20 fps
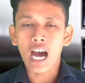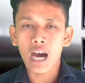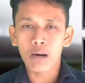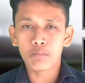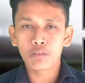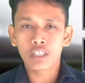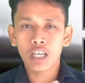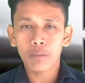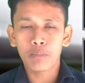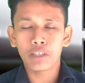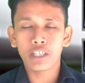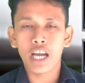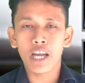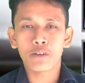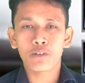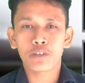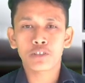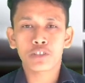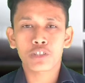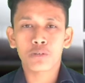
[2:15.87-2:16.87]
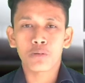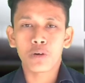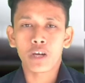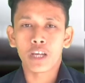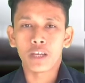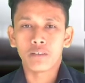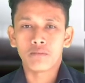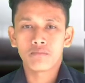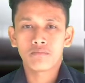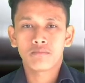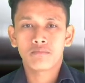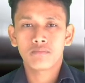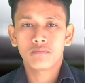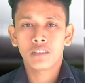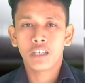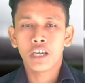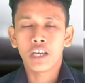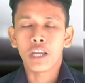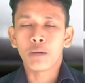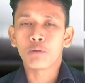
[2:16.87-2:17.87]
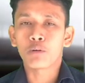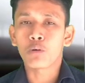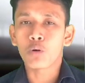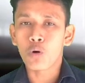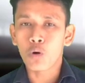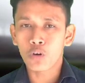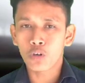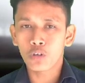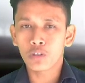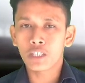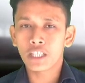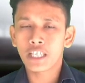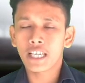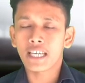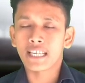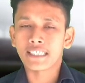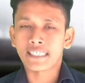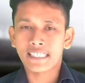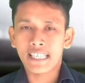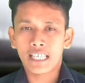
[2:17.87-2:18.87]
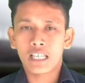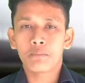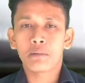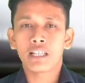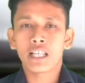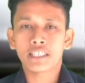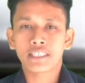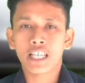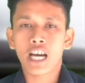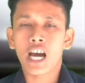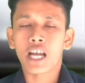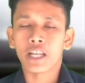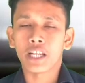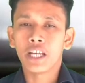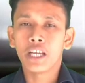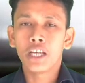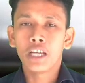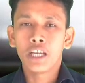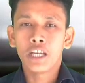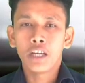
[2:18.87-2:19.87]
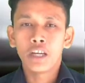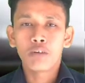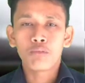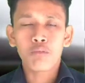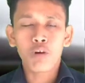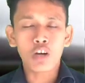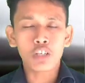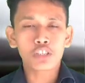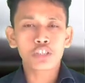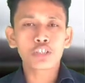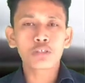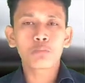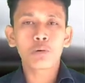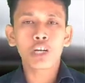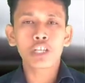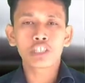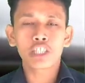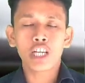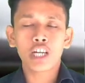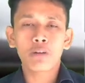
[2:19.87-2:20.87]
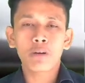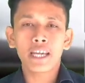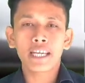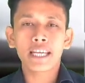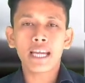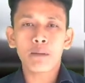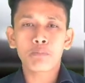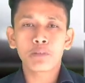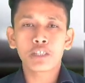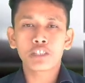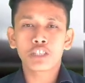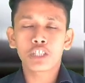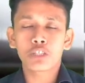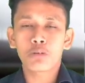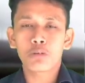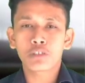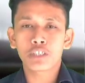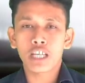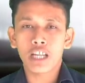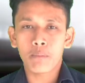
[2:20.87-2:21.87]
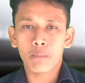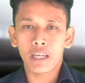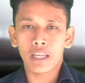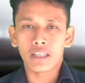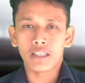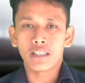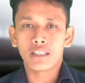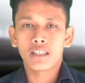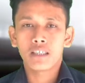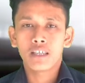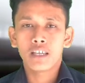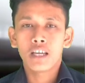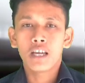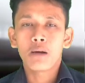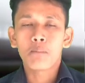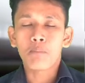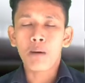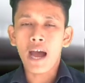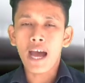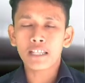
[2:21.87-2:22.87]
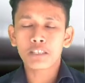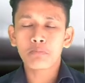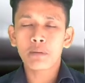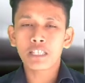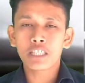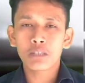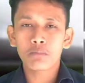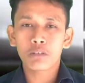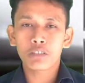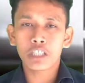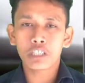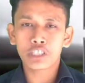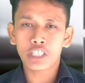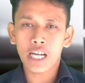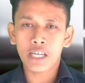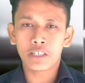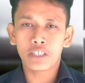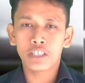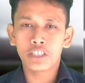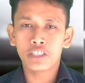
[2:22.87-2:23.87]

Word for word: আবুধাবি নাইট রাইডার্সের হয়ে এবং অন্যদিকে সাকিবা হাসান ফরচুন বরিশালের হয়ে ক্যাপ্টেন্সি করতে নেমে পাঁচ ম্যাচের মধ্যে চারটি